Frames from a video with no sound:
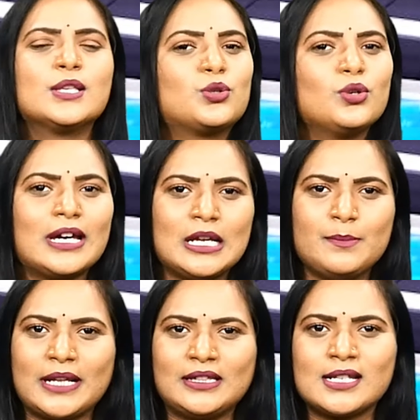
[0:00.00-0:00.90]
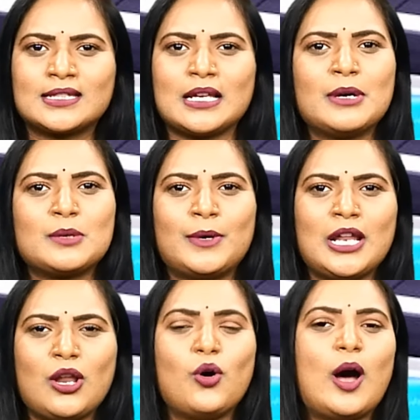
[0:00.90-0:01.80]
సుంకర బ్రదర్స్
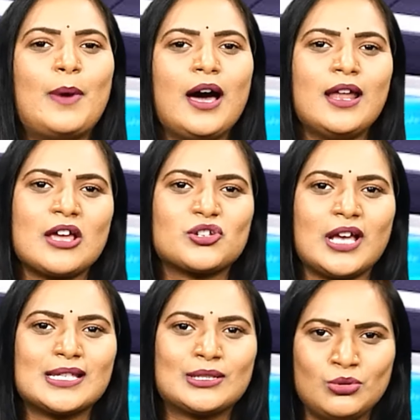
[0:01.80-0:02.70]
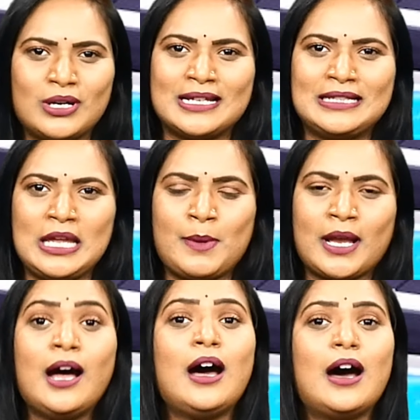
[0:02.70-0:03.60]
సమర్పణలో అభాలాష సుంకర
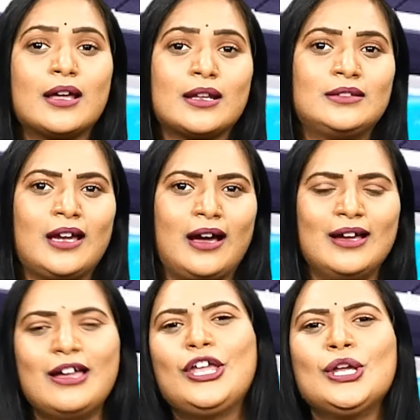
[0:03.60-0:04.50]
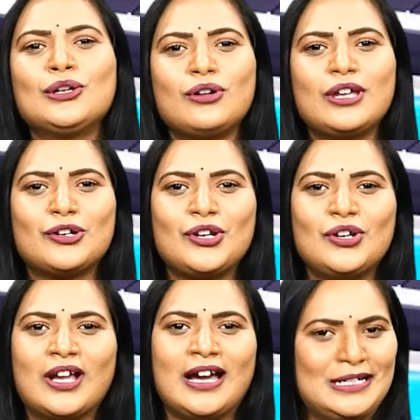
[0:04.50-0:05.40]
దీపిక ఆరాధ్య హీరో
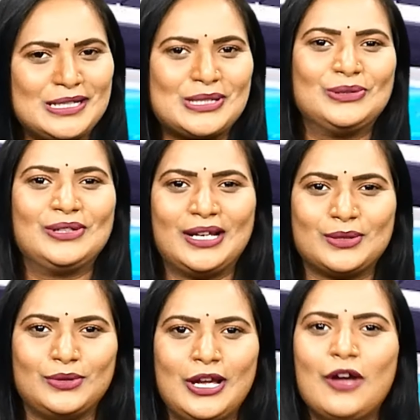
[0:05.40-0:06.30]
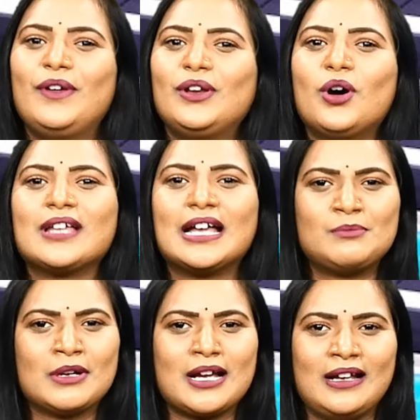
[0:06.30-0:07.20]
హీరోయిన్లుగా నటిస్తున్నారు
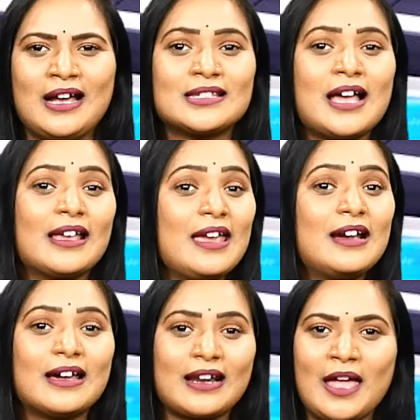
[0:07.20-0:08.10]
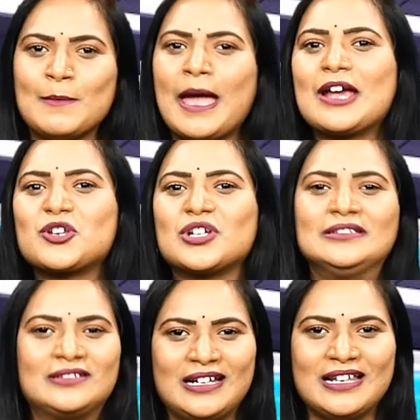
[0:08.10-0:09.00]
వినోదాత్మకంగా సాగే క్రైమ్
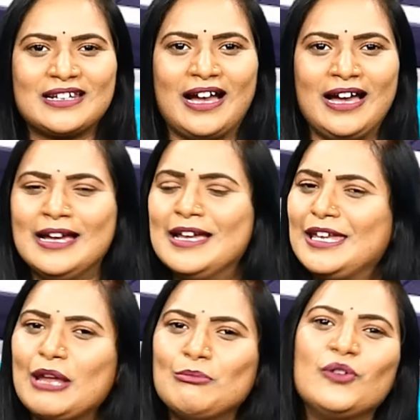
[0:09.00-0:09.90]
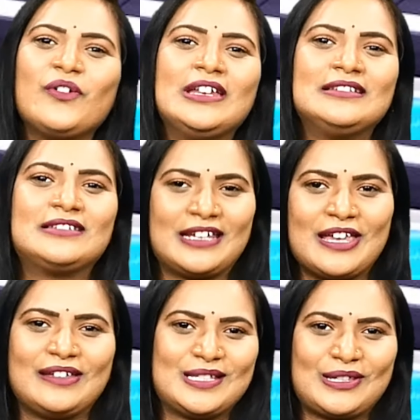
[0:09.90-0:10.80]
యాక్షన్ థ్రిల్లర్ గా ఈ మూవీని
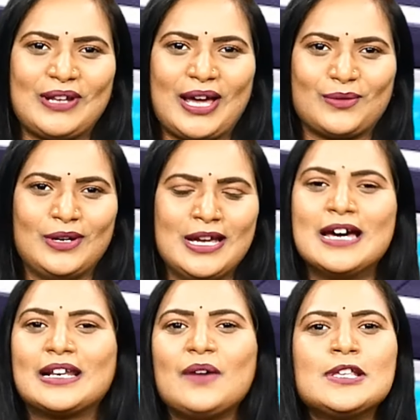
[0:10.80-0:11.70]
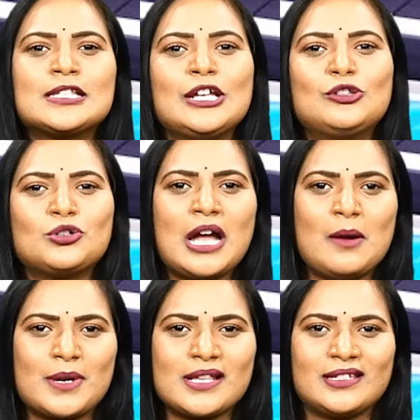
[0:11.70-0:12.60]
తెరకెక్కిస్తున్నారు రవిశ్రీ దుర్గా
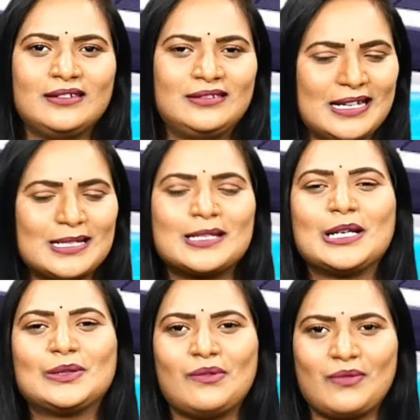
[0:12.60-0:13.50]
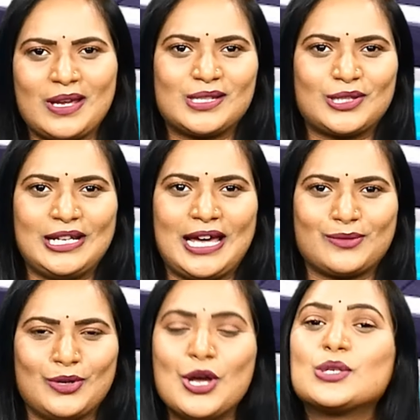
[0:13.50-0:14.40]
ప్రసాద్ దర్శకత్వం
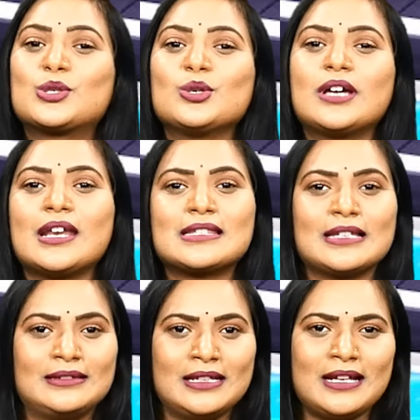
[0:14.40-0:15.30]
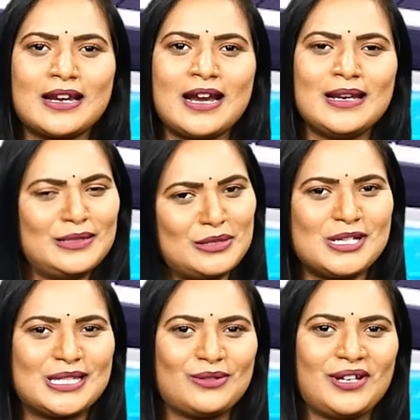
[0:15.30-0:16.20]
వహిస్తున్నారు సుంకర సత్యనారాయణ
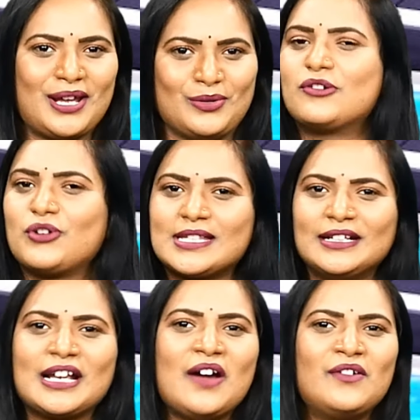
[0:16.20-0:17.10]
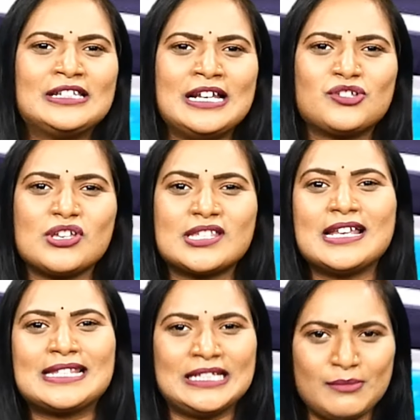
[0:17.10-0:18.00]
నిర్మిస్తున్నారు రీసెంట్ గా విడుదల చేసిన
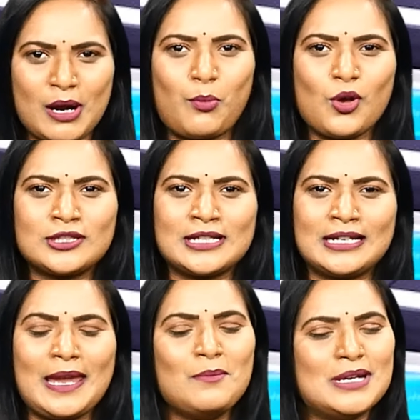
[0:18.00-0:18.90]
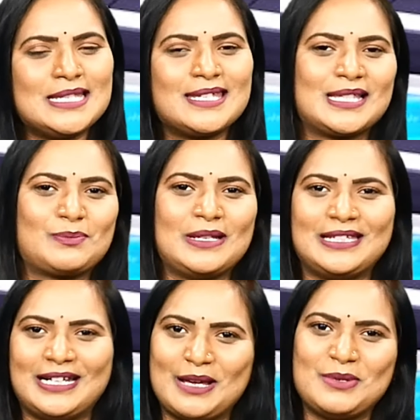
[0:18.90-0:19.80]
రిలీజ్ సినిమా పోస్టర్ కి మంచి
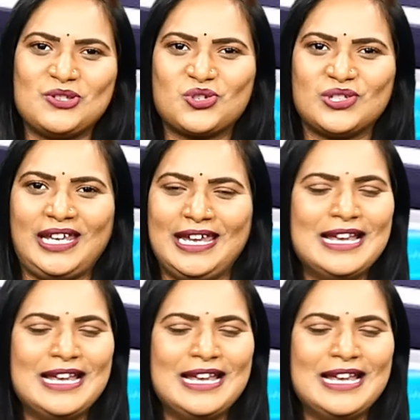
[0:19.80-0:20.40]
స్పందన లభించింది